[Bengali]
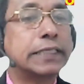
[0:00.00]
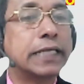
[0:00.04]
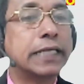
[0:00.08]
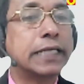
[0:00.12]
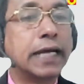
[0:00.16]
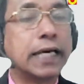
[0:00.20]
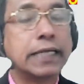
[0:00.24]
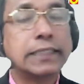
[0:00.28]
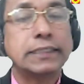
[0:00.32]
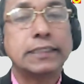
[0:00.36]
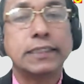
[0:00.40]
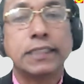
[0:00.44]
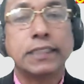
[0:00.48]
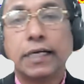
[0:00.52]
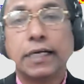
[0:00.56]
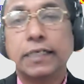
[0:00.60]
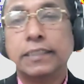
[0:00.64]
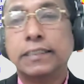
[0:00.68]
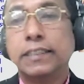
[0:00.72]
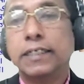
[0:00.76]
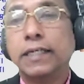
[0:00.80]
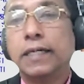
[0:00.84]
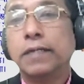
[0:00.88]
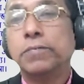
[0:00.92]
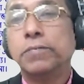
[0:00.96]
আছে
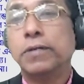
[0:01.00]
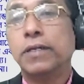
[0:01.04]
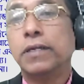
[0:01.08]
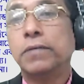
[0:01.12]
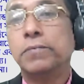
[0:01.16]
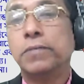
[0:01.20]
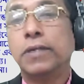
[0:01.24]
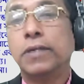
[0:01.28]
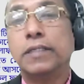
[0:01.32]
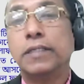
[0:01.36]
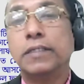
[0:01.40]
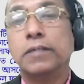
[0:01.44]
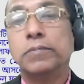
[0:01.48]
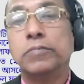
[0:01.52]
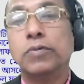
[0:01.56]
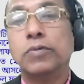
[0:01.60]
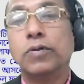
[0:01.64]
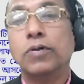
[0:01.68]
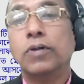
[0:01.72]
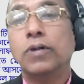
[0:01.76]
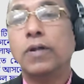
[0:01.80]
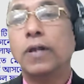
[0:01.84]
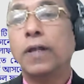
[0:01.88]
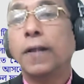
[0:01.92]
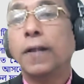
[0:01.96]
আচ্ছা এবার আমরা যাব
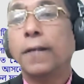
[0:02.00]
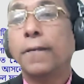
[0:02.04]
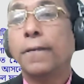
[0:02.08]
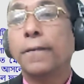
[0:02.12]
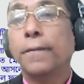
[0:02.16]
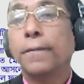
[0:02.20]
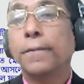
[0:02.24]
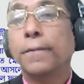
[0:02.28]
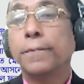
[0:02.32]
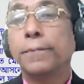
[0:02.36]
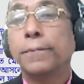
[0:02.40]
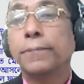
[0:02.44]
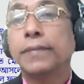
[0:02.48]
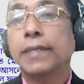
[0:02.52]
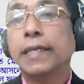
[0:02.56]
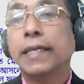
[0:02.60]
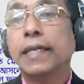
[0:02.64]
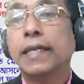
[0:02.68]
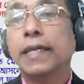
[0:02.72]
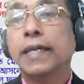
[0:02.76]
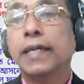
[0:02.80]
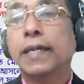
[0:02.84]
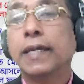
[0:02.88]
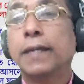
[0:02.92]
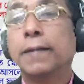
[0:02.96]
যে
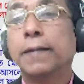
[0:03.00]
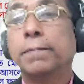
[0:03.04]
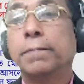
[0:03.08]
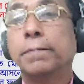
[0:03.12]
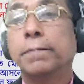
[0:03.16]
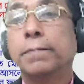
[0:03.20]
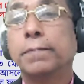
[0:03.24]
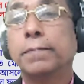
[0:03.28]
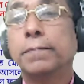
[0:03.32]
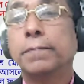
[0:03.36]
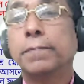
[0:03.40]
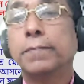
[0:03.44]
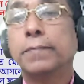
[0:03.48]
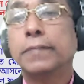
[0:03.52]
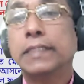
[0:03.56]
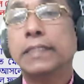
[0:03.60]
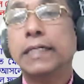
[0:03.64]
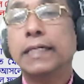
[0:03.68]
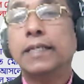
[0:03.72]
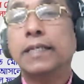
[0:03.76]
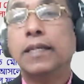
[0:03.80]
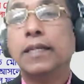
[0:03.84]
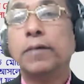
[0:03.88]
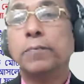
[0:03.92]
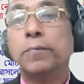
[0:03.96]

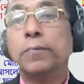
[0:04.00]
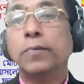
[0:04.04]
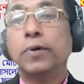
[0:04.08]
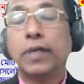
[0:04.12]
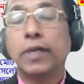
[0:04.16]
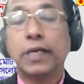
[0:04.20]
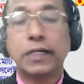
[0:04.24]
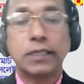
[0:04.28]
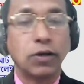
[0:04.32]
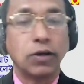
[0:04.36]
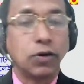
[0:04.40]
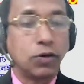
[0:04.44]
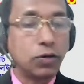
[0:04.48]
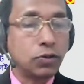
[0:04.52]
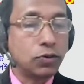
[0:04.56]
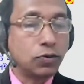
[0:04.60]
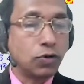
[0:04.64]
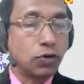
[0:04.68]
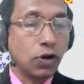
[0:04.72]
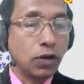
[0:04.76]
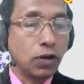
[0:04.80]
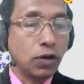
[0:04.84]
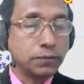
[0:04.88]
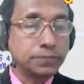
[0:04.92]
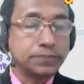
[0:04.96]
তিন নম্বর একটা অঙ্ক
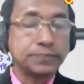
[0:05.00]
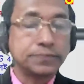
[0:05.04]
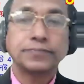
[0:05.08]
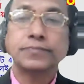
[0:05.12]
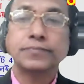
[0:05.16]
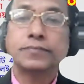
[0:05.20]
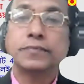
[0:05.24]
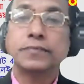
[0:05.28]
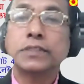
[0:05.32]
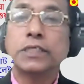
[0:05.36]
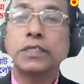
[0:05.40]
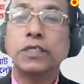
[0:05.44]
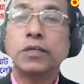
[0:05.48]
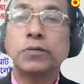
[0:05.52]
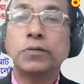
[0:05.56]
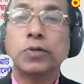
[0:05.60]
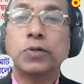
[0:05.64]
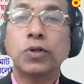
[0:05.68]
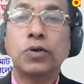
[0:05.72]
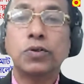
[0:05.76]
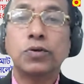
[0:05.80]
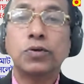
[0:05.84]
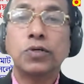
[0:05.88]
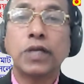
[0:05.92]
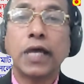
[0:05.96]
তিন নম্বর
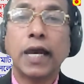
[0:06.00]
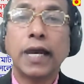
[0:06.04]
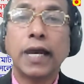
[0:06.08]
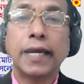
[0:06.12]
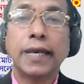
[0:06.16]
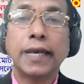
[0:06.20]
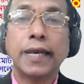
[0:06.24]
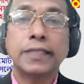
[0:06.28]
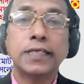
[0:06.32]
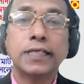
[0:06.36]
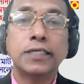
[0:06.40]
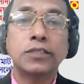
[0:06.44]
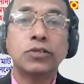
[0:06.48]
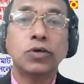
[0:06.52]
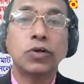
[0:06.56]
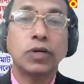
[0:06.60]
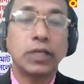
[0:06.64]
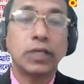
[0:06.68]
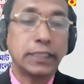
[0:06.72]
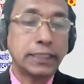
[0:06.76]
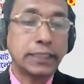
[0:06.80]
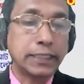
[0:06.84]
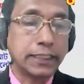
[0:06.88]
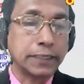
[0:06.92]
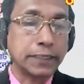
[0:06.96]
অঙ্কটা একটা
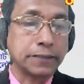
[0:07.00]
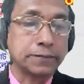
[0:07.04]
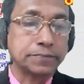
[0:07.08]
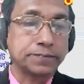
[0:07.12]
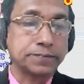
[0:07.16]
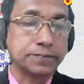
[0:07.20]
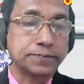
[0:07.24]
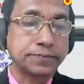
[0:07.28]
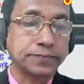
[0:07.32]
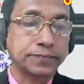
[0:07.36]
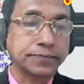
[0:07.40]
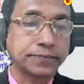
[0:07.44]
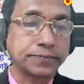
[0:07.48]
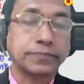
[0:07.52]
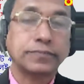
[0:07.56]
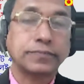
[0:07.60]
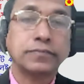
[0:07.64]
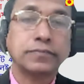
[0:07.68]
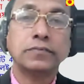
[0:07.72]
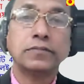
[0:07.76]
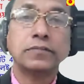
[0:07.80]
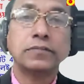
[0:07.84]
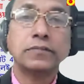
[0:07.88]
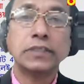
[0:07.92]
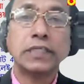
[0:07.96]
থলেতে
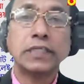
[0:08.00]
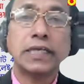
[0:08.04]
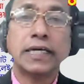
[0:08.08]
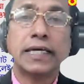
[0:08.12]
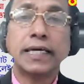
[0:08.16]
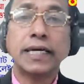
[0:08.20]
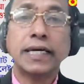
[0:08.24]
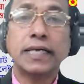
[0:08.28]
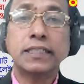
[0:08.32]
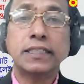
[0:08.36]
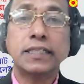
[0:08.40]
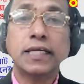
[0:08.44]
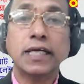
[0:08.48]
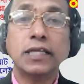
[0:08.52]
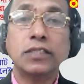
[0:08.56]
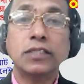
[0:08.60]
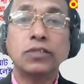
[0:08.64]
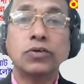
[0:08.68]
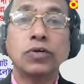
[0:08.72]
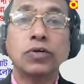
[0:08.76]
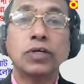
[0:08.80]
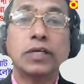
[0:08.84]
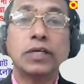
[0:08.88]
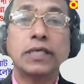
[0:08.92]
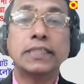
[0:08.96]
একটা
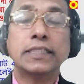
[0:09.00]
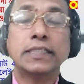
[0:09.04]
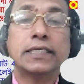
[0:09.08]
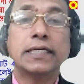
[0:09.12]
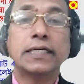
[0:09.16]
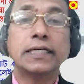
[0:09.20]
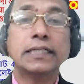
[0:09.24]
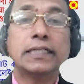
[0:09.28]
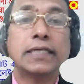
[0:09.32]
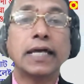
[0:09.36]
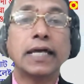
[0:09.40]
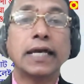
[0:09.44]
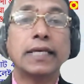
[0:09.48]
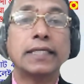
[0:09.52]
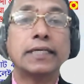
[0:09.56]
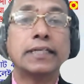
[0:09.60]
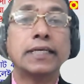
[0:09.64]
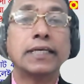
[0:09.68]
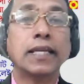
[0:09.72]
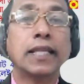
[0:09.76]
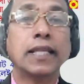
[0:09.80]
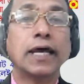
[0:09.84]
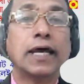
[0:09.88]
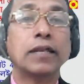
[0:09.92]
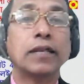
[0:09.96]
থলেতে
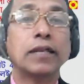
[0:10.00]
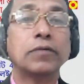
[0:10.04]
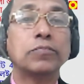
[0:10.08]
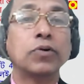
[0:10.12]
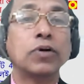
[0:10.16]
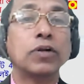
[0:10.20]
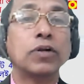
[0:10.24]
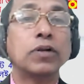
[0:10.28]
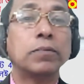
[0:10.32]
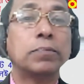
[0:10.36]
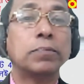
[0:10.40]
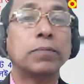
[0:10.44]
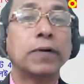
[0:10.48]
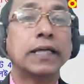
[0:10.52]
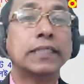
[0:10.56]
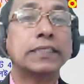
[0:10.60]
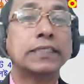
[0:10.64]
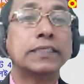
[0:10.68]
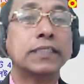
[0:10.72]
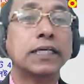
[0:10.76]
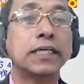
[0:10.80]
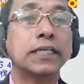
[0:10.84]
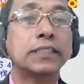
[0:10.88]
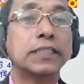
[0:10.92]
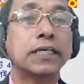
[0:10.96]
চারটা লাল বল
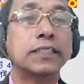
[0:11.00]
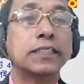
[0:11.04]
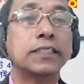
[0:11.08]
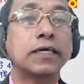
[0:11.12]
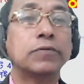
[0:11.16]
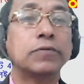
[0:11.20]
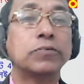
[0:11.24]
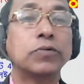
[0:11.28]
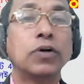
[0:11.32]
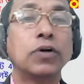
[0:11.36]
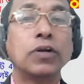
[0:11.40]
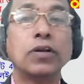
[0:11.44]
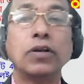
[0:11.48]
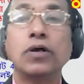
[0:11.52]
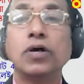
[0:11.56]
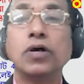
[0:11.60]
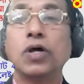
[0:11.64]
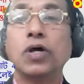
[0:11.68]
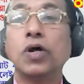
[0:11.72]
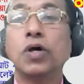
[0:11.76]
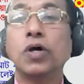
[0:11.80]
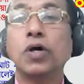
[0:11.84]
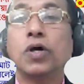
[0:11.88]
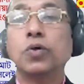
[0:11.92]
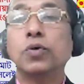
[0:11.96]
পাঁচটা সাদা বল
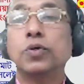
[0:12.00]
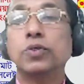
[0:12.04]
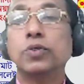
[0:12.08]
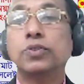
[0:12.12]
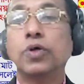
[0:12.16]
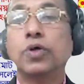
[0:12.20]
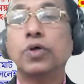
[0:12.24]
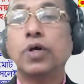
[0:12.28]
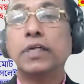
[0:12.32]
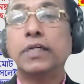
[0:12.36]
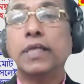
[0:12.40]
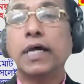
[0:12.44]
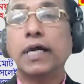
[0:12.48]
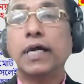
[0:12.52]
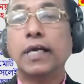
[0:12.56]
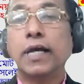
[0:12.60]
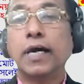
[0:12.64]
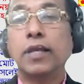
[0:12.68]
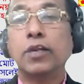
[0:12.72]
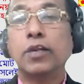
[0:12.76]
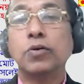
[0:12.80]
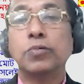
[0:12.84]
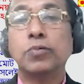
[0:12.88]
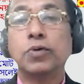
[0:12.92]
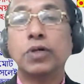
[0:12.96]
ও ছয়টা
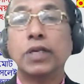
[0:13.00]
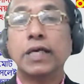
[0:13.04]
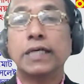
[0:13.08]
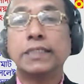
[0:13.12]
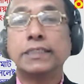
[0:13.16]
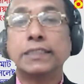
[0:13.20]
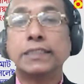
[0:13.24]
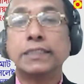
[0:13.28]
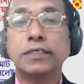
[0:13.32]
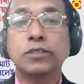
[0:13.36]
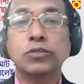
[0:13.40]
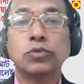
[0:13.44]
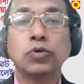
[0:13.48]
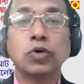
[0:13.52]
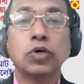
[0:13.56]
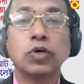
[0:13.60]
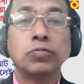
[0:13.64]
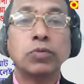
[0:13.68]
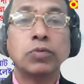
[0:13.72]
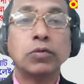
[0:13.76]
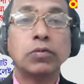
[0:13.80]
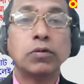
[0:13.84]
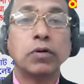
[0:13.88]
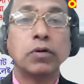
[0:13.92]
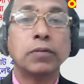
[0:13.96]
কালো বল আছে
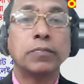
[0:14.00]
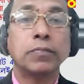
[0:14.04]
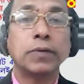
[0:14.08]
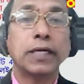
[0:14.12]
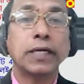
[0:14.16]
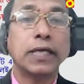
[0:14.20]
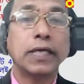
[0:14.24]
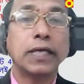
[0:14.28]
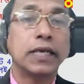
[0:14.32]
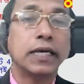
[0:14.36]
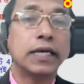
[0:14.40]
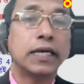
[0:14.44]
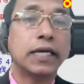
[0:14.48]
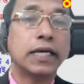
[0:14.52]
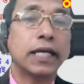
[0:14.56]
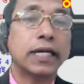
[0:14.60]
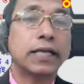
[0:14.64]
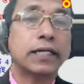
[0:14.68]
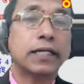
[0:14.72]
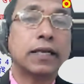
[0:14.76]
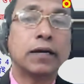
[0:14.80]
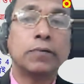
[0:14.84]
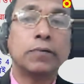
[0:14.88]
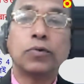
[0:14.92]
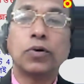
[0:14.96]
দৈবভাবে
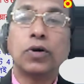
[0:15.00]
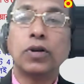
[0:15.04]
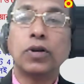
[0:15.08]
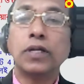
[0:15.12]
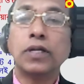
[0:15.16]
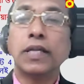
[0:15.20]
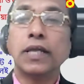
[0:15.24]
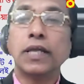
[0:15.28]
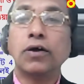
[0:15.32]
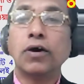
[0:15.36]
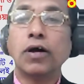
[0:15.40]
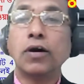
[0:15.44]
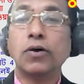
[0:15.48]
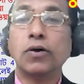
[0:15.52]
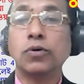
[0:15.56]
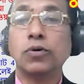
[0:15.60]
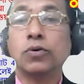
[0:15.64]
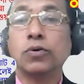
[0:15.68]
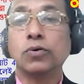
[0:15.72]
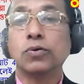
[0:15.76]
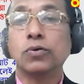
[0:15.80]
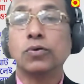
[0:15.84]
একটা বল নেওয়া হলো